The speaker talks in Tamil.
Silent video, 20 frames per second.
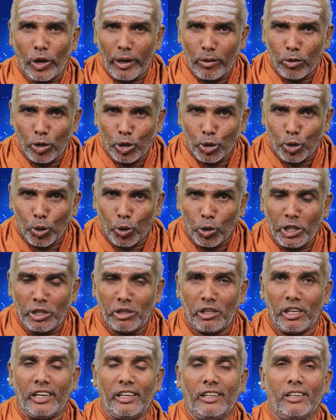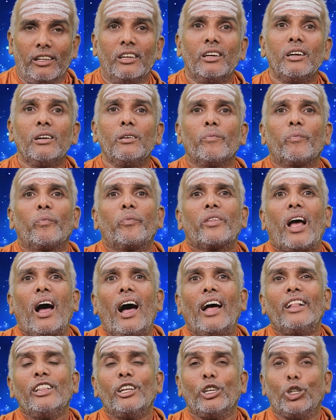ஒரே ஒரு ஜோதி தெரியுது
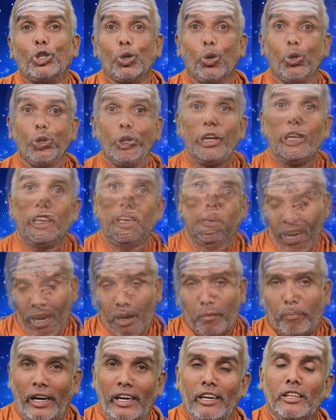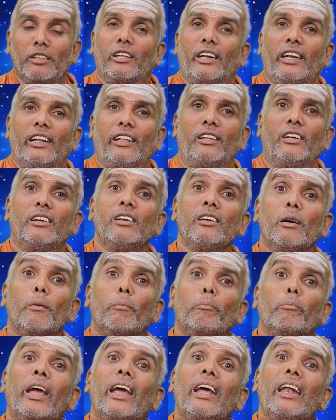அந்த ஜோதி கீழே பண்டி தெரியுது
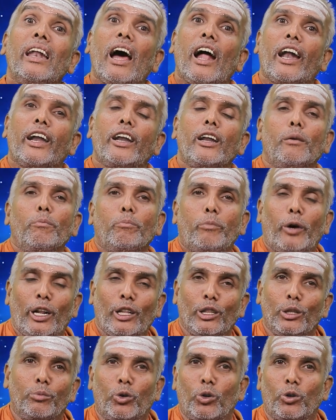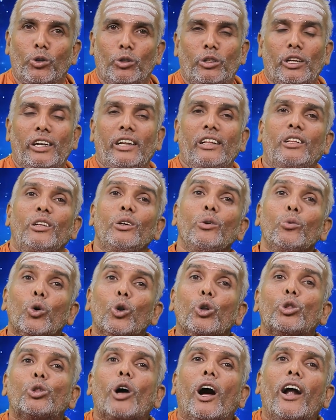மேலே அன்னம் பறந்து போகிறது தெரியுது
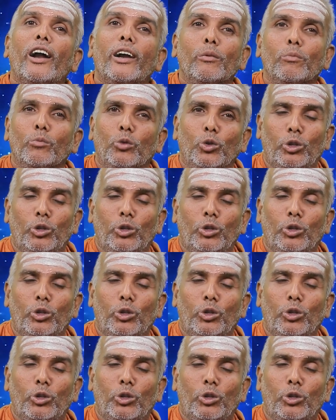ஒரு தாழம்பூ